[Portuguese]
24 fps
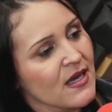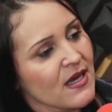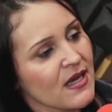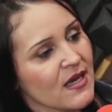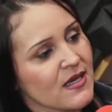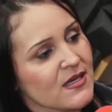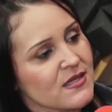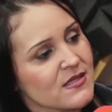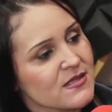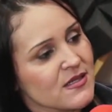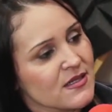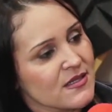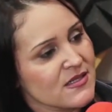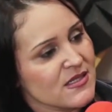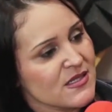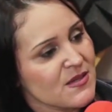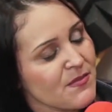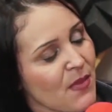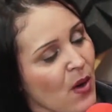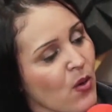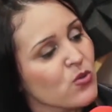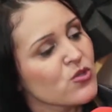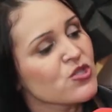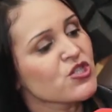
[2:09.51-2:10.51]
essa, esse
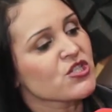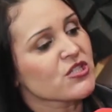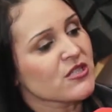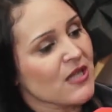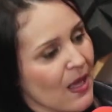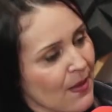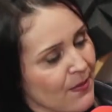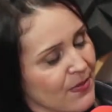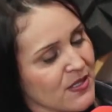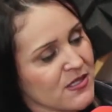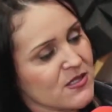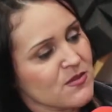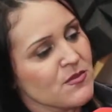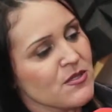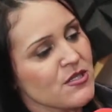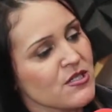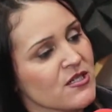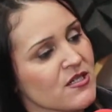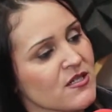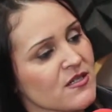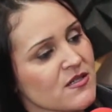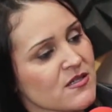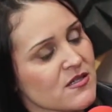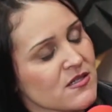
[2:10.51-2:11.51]
mal-estar para as
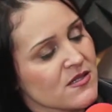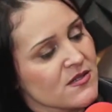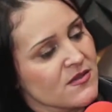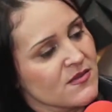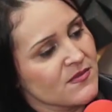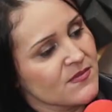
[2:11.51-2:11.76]
meninas. É aí,